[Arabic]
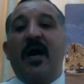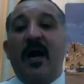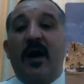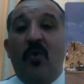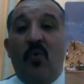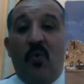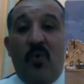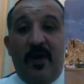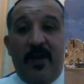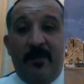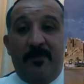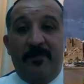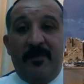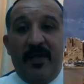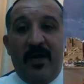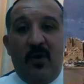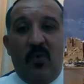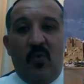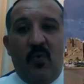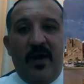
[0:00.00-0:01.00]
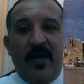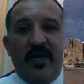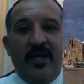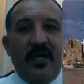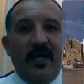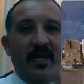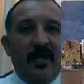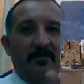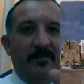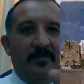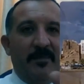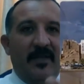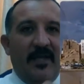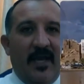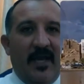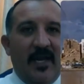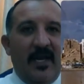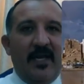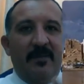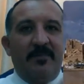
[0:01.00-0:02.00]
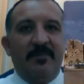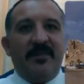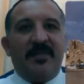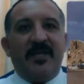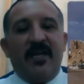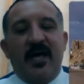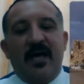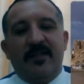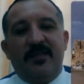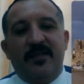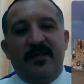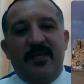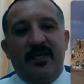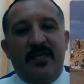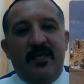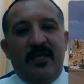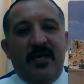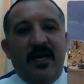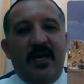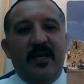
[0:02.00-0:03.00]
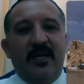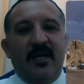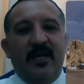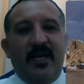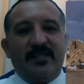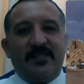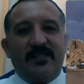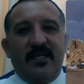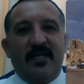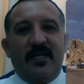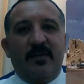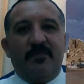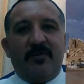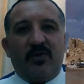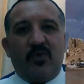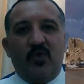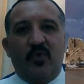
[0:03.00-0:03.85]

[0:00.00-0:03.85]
اولا باول بحل مثل هذه الاسئله